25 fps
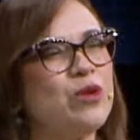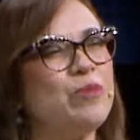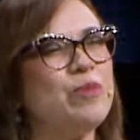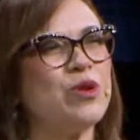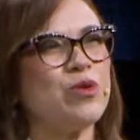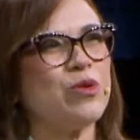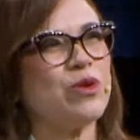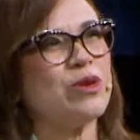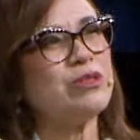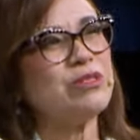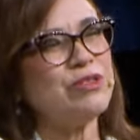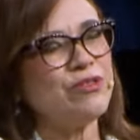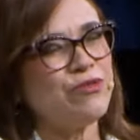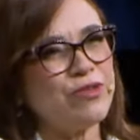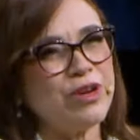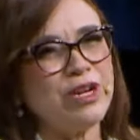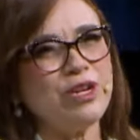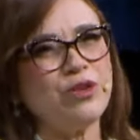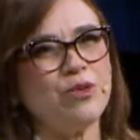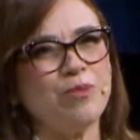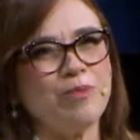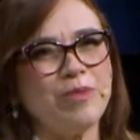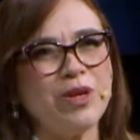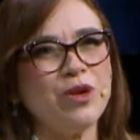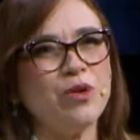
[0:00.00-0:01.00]
me acuerdo si fue el
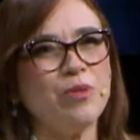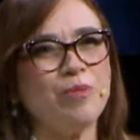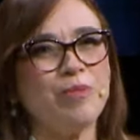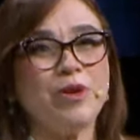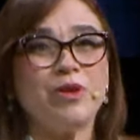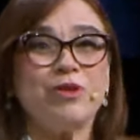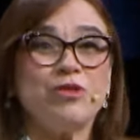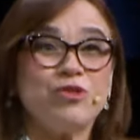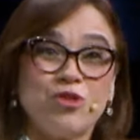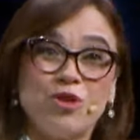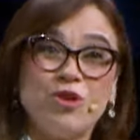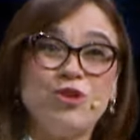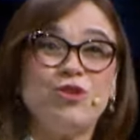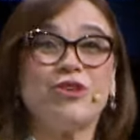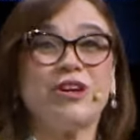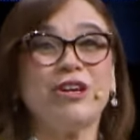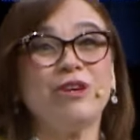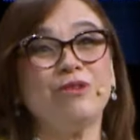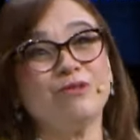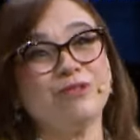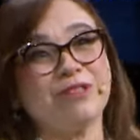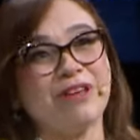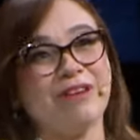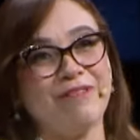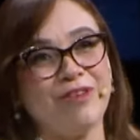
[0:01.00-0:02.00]
domingo, pero en todo lo que
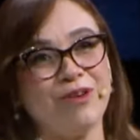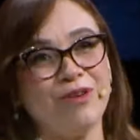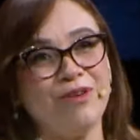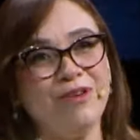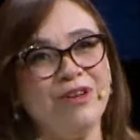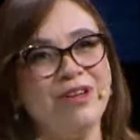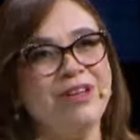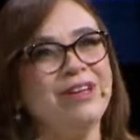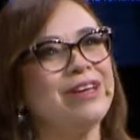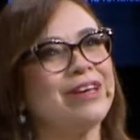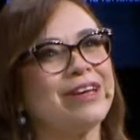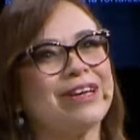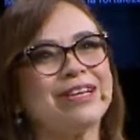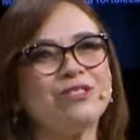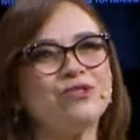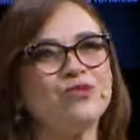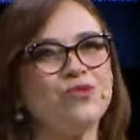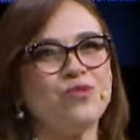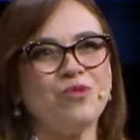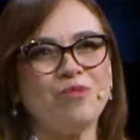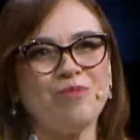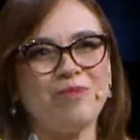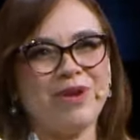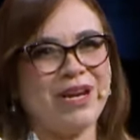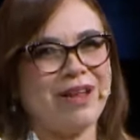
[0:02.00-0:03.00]
nos habló, que
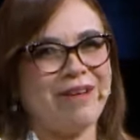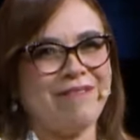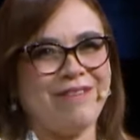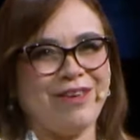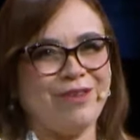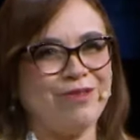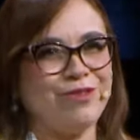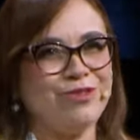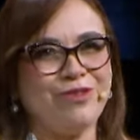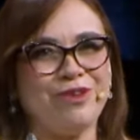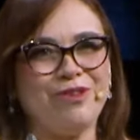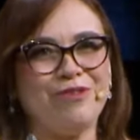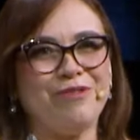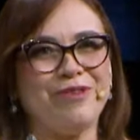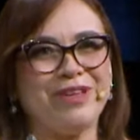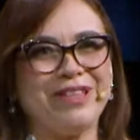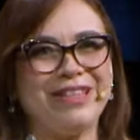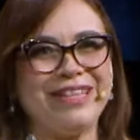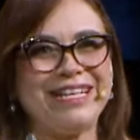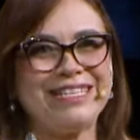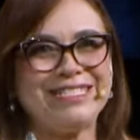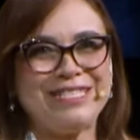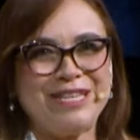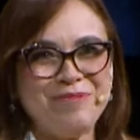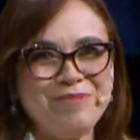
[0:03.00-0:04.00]
estuvo maravilloso y lo
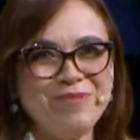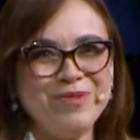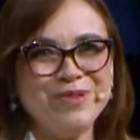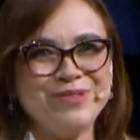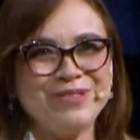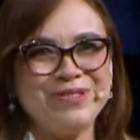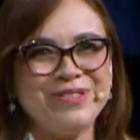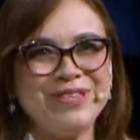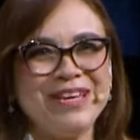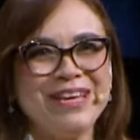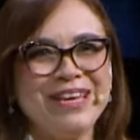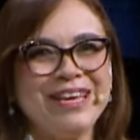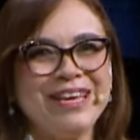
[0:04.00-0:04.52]
bendecimos.